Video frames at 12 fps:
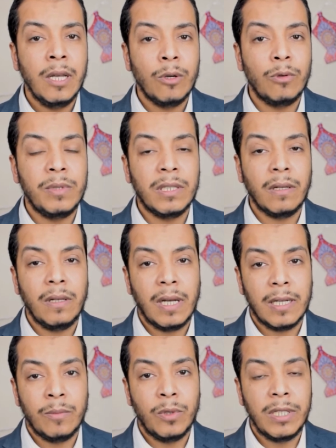
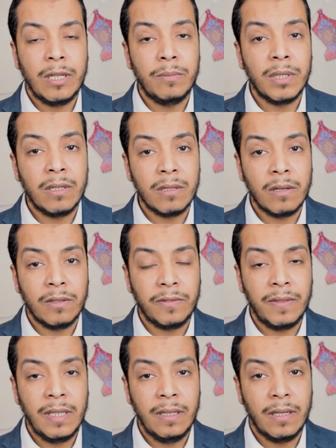وبيطلع أمونيا بتظهر
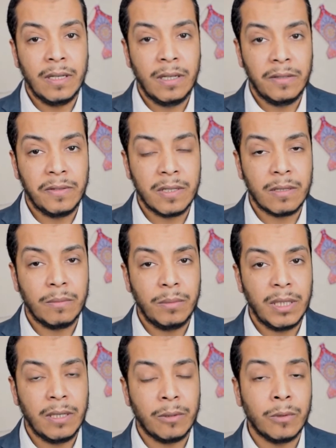في النفس
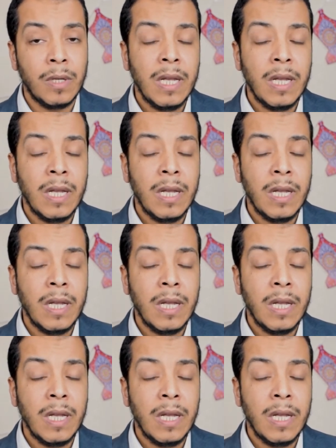بتاعه